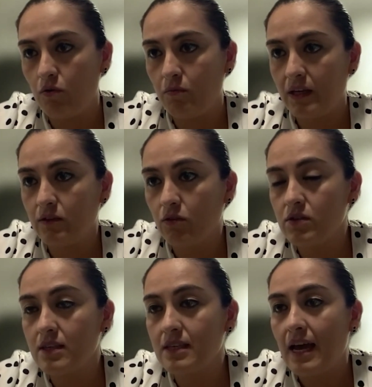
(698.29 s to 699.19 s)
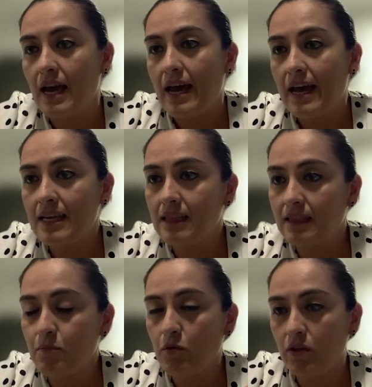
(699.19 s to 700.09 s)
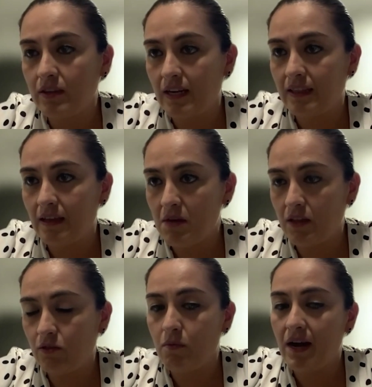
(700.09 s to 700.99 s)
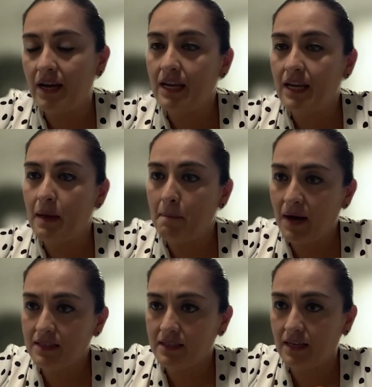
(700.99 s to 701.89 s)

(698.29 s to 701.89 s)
Entonces, el tipo de tratamiento va a ir en base